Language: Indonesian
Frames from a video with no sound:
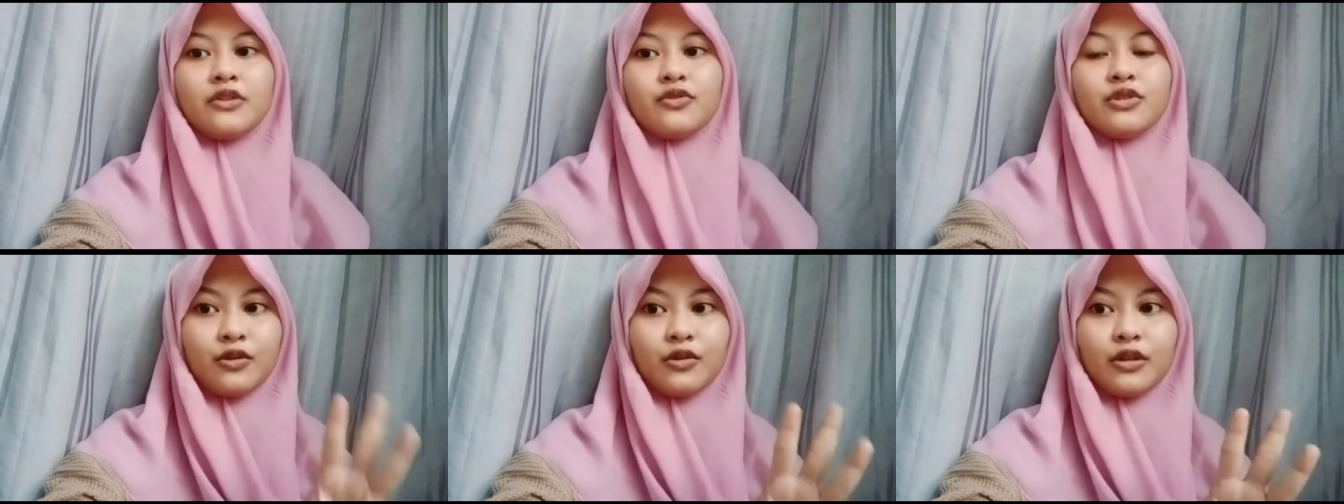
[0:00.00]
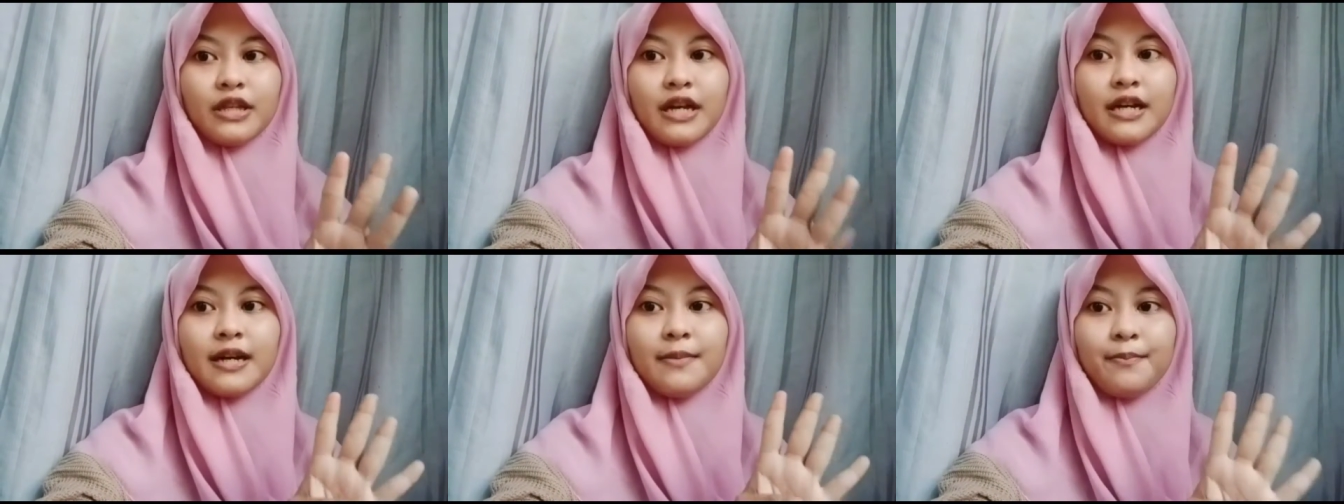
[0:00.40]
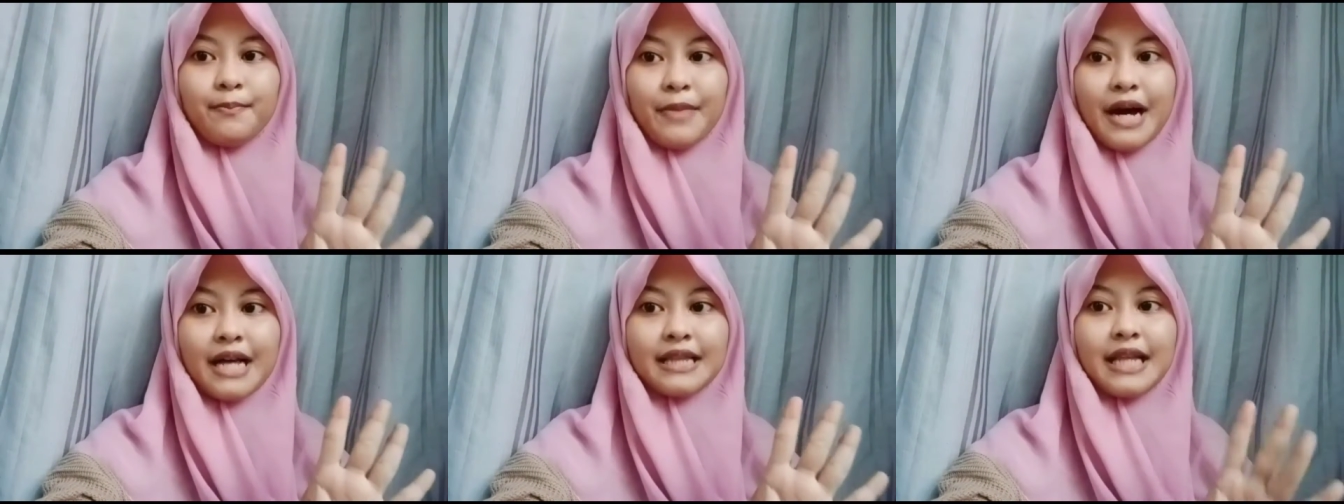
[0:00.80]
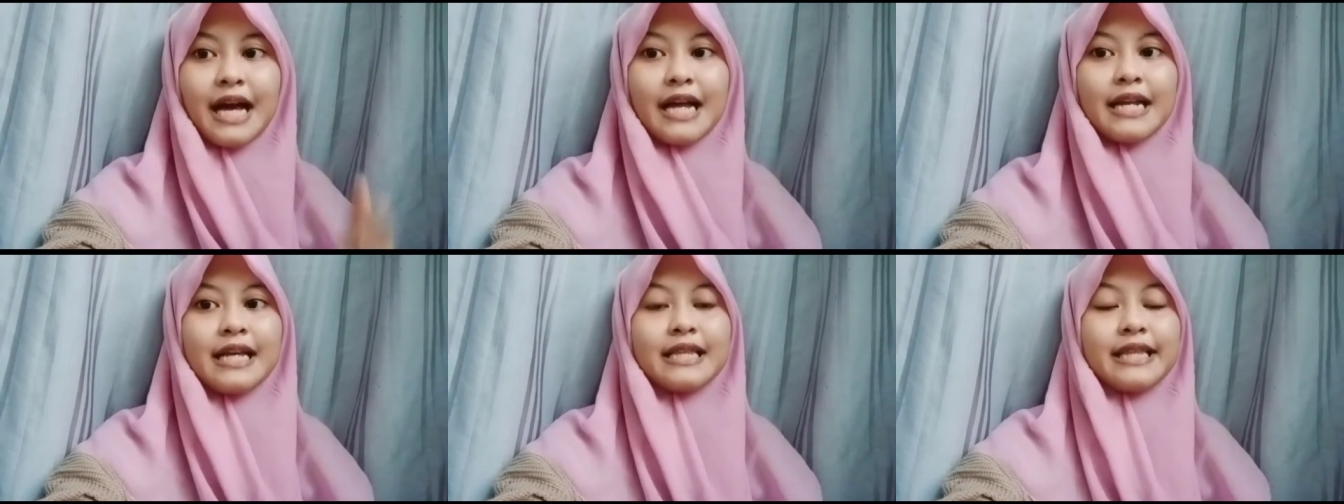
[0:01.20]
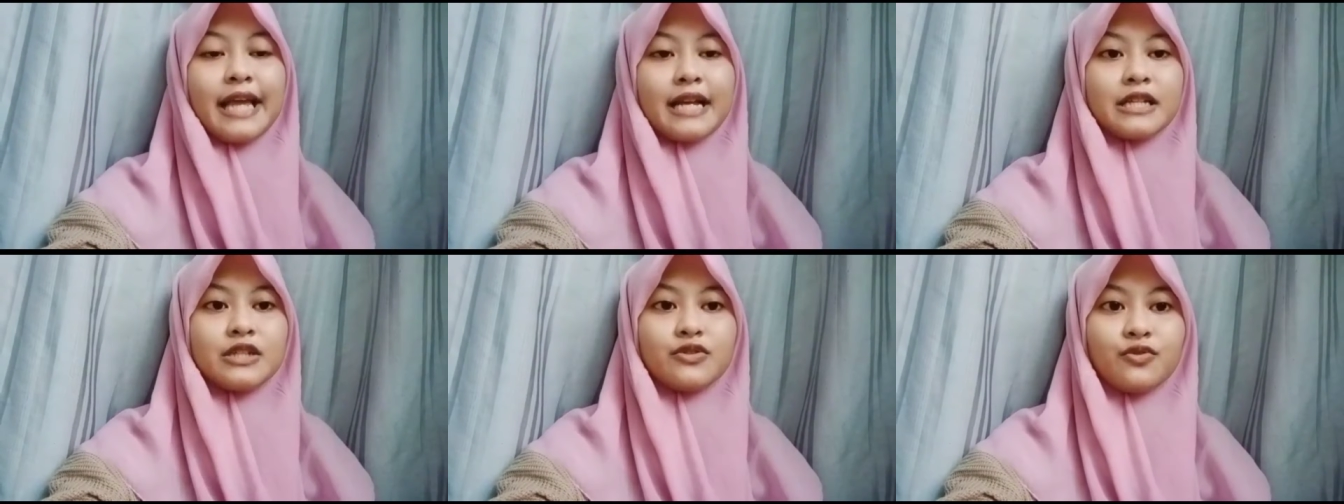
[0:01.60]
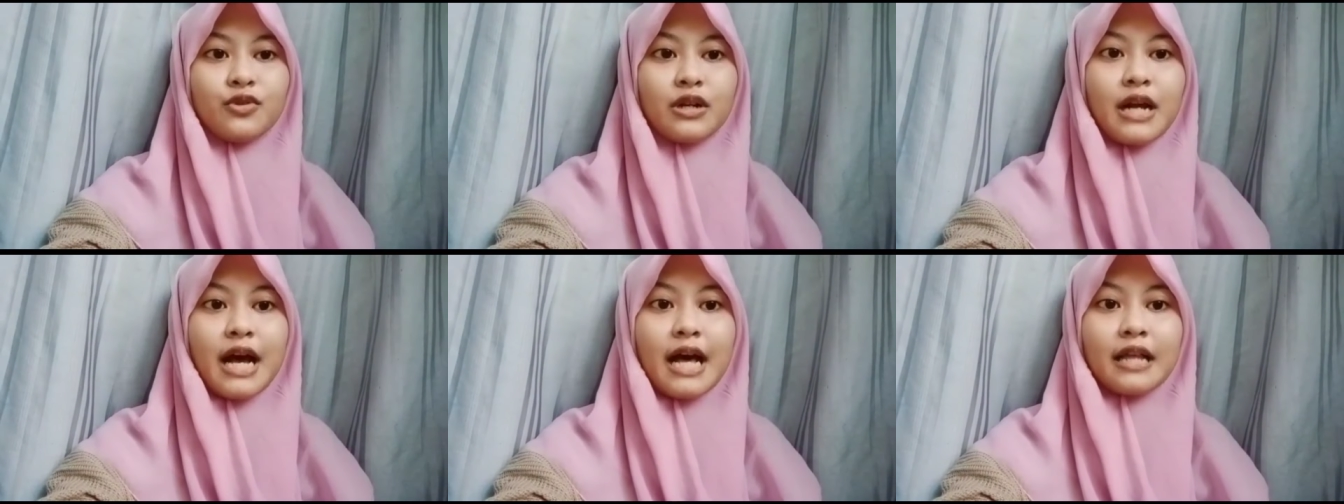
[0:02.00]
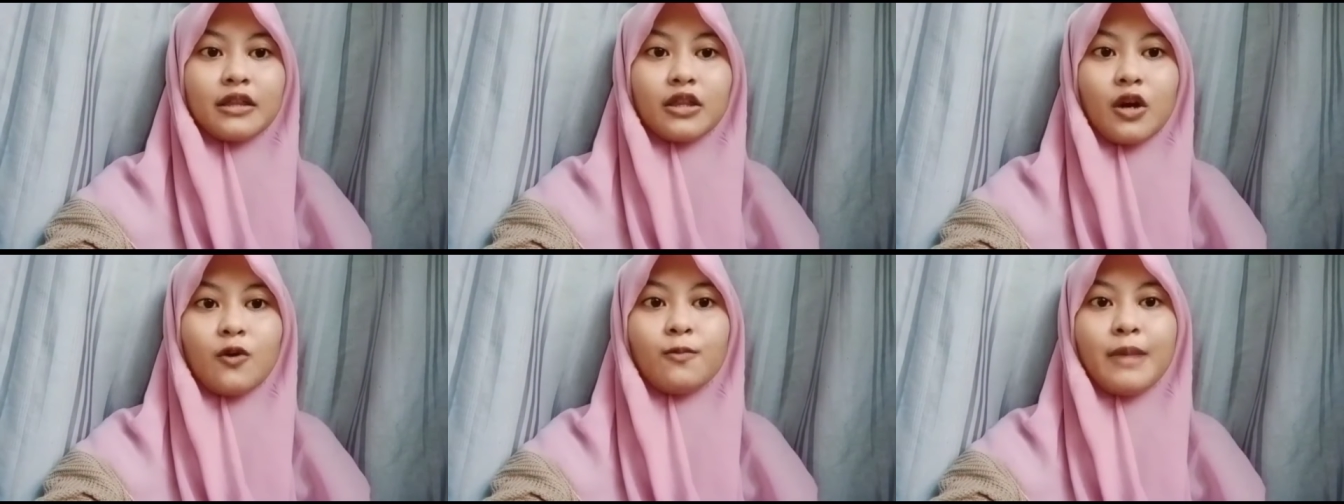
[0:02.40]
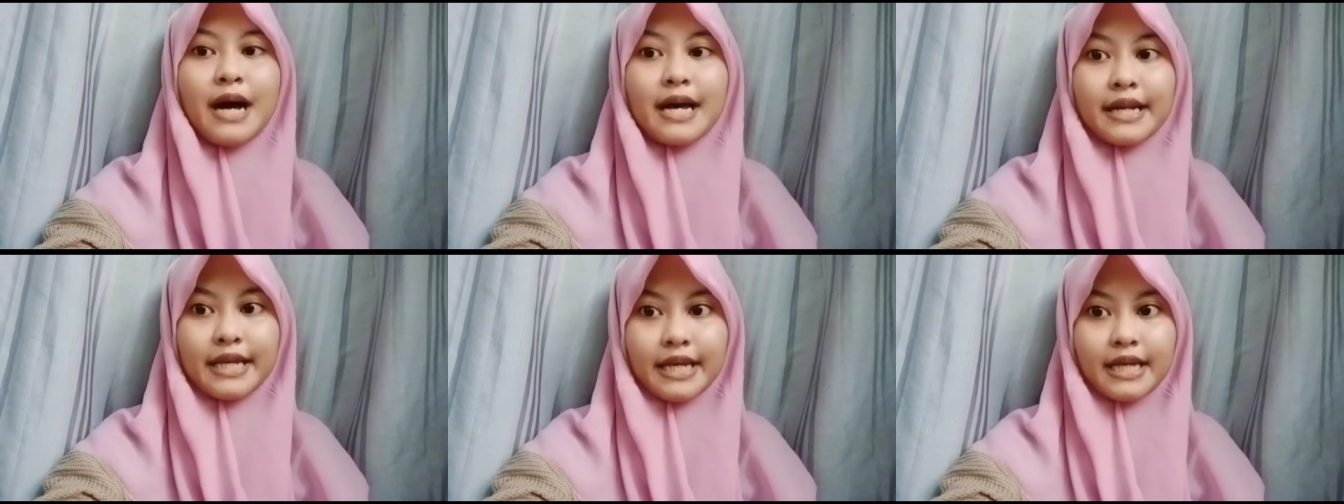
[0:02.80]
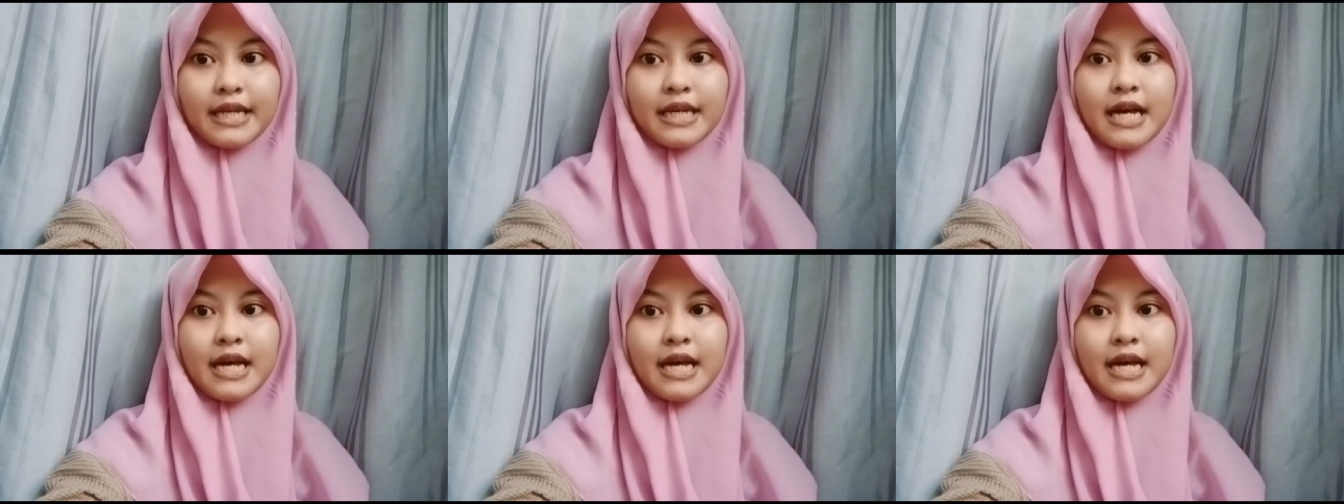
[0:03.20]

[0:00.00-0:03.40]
Terus yang keempat ada tekstur atau barik.